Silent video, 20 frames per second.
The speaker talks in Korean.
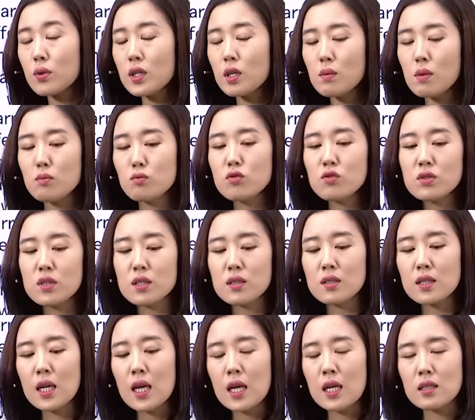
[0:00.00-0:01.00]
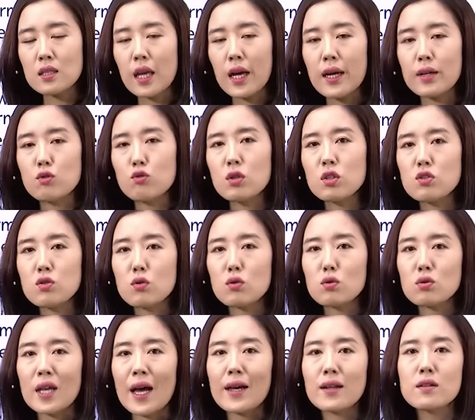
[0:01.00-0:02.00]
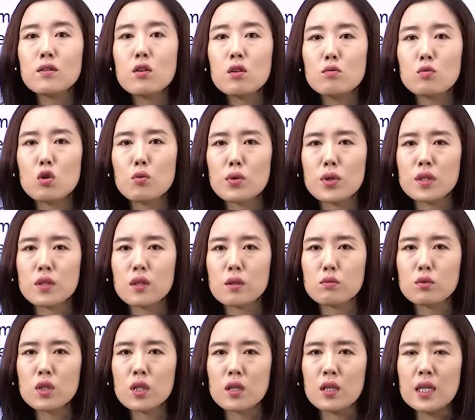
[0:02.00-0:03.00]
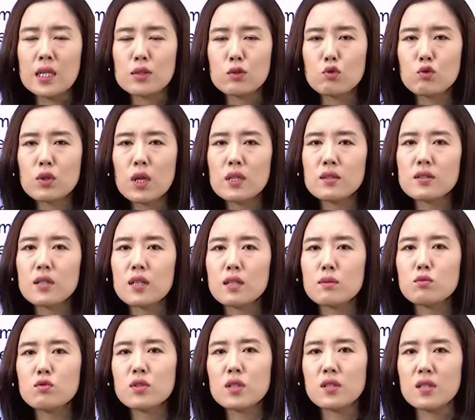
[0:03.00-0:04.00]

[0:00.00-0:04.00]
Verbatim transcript: 왜냐하면 문제는 다 유기적으로 다른 걸 물어보기 때문에 두 개짜리 문제,